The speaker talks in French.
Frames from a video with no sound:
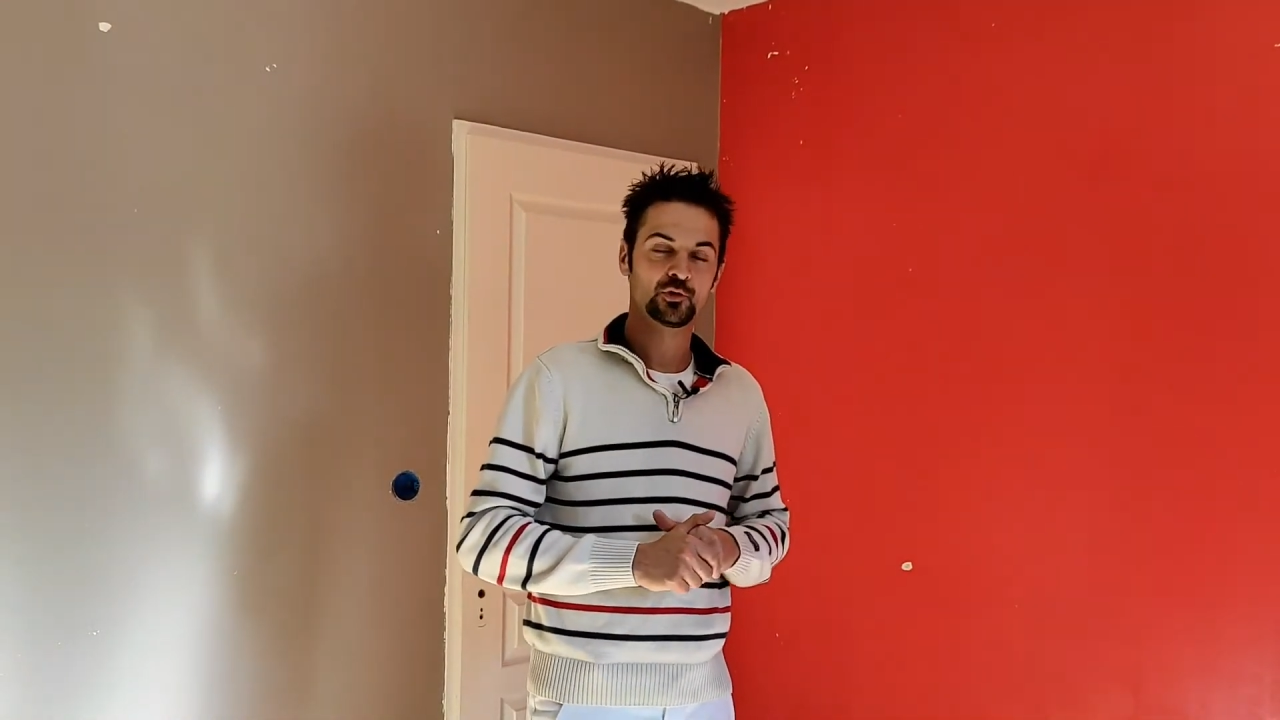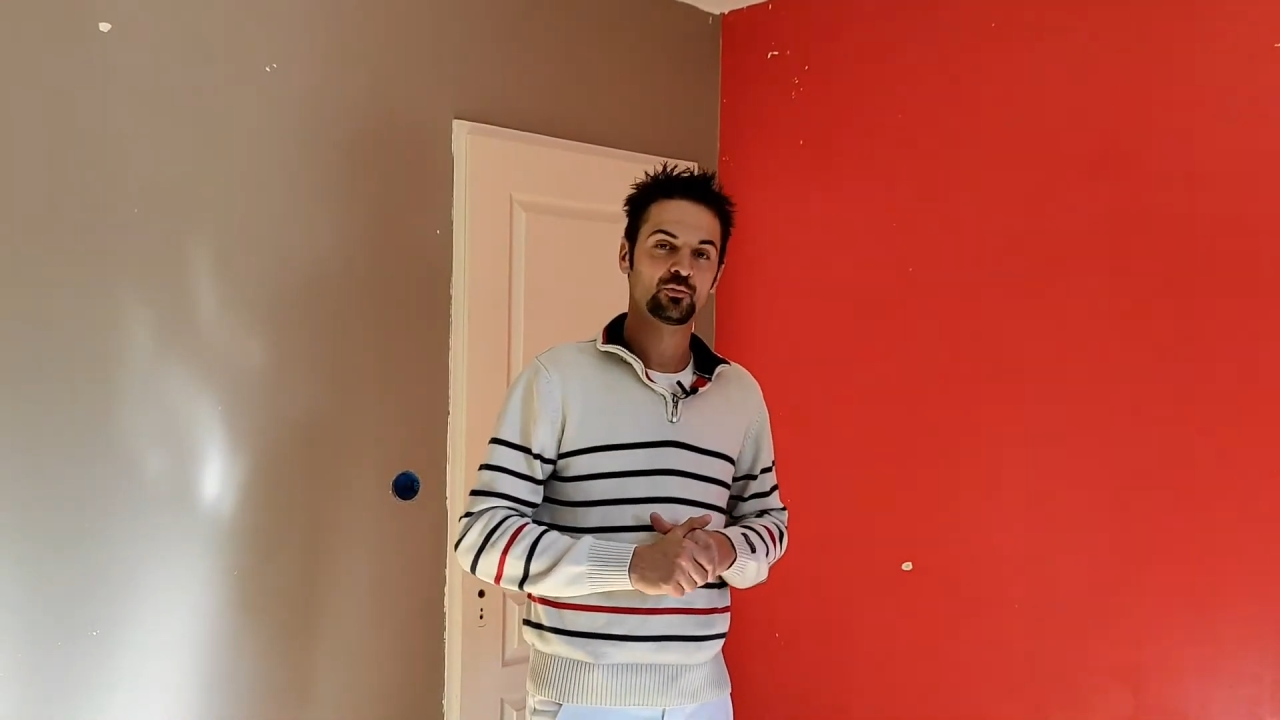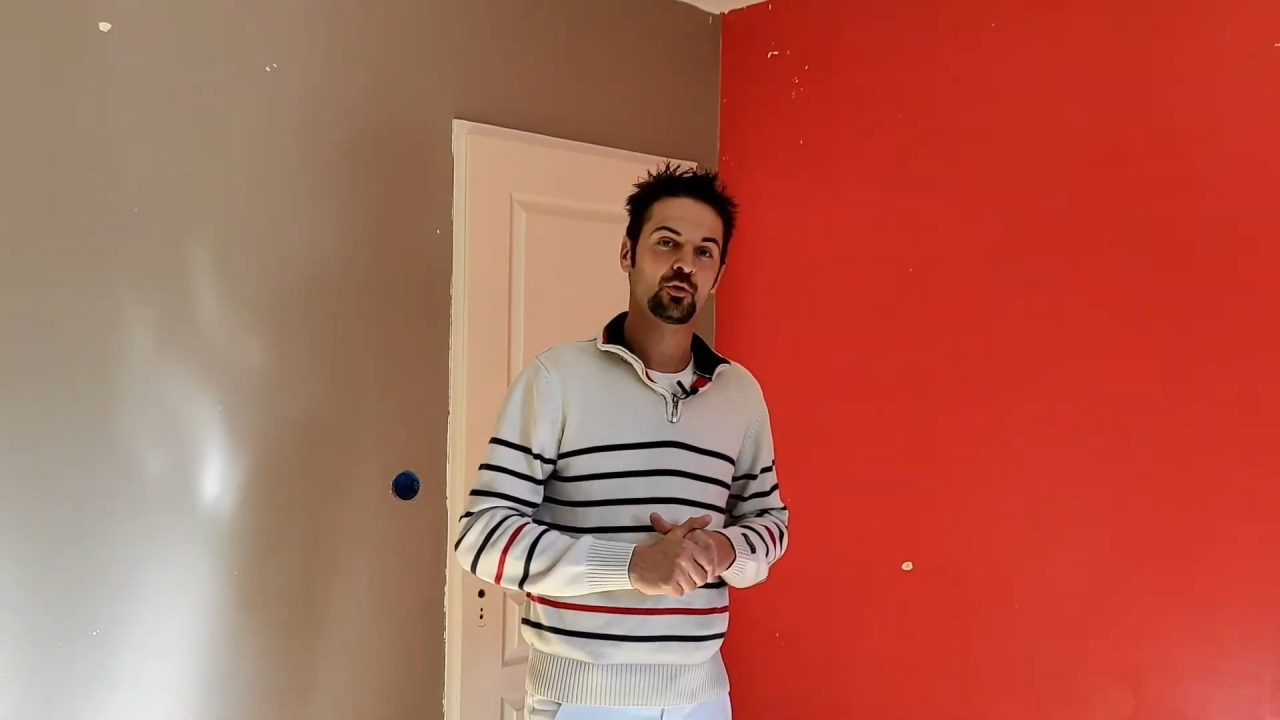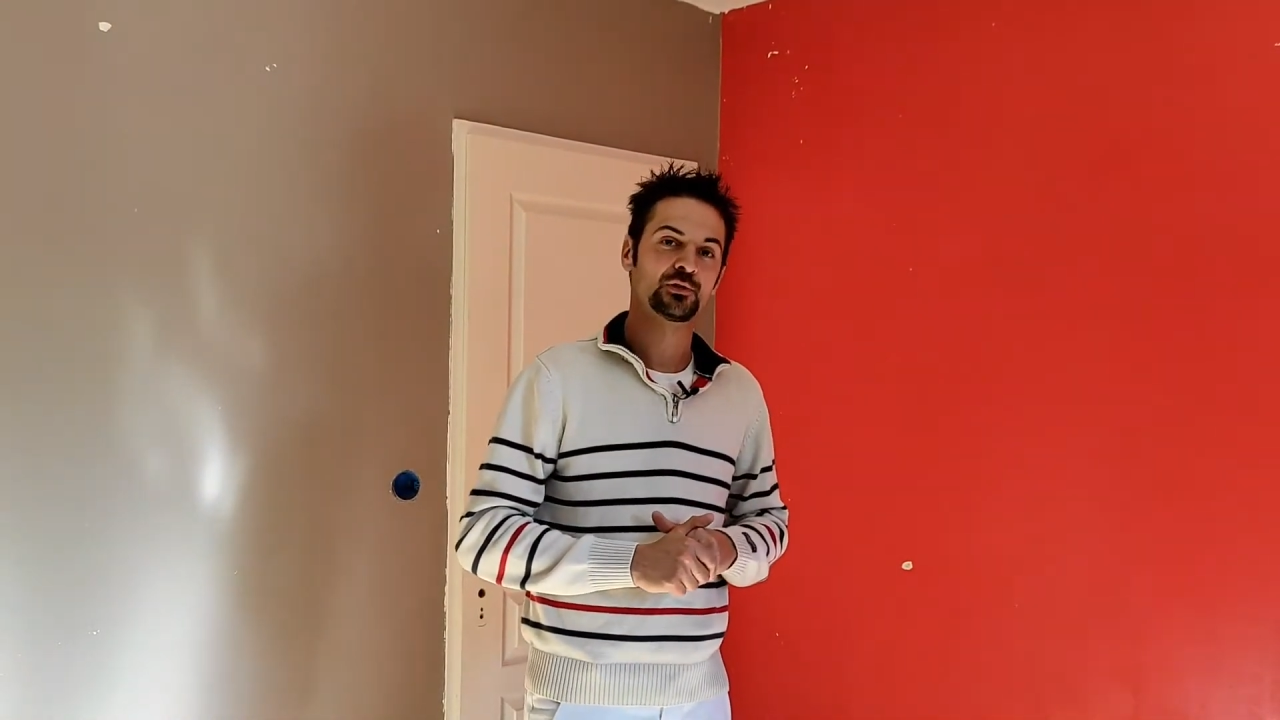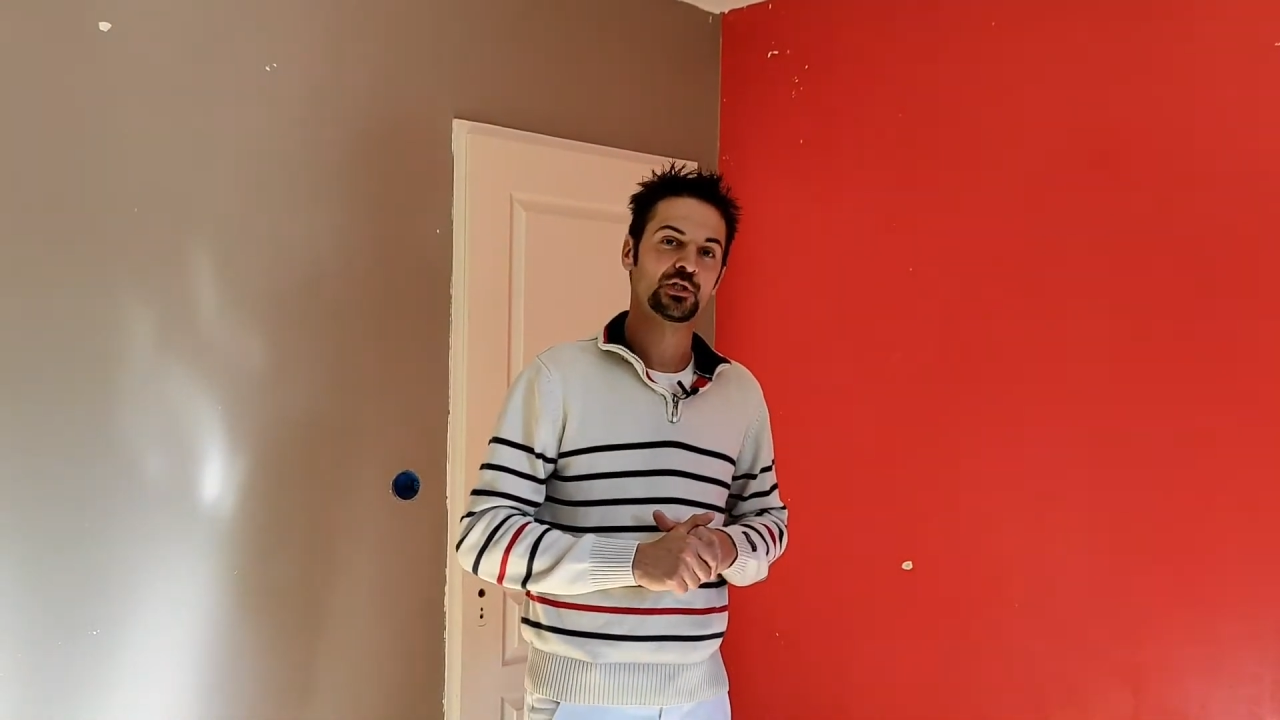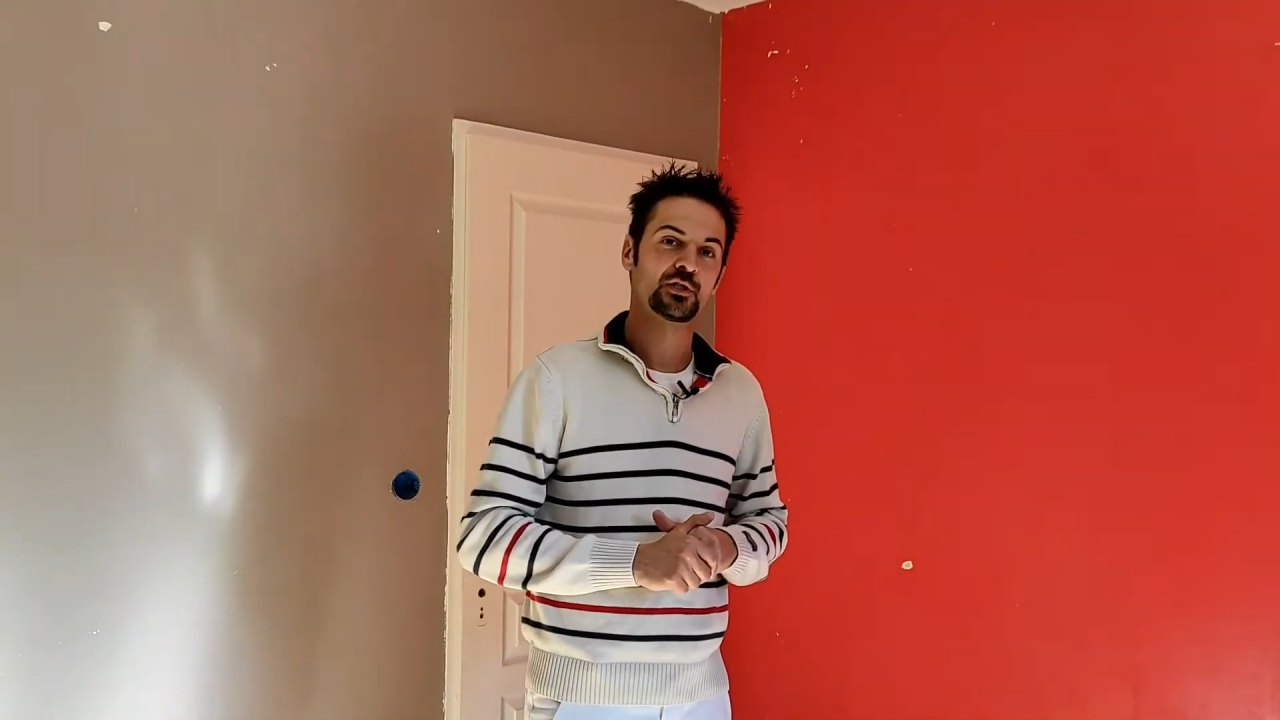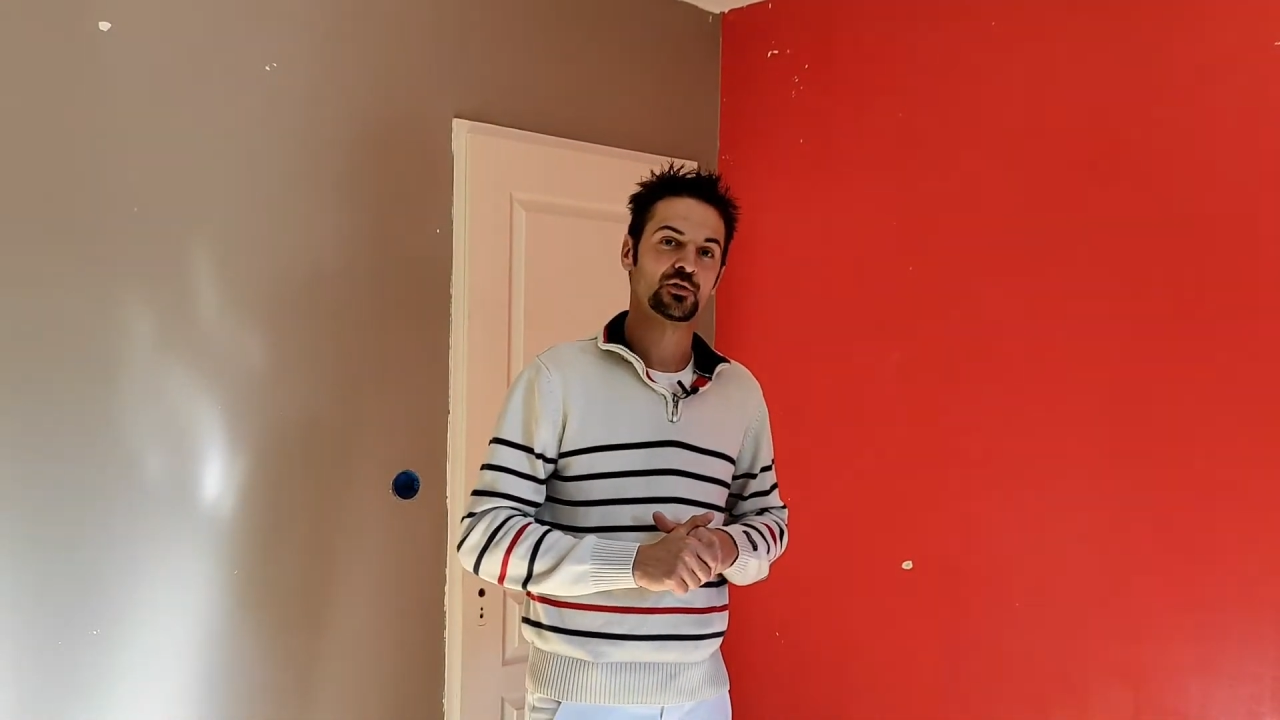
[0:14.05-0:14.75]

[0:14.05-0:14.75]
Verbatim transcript: de protéger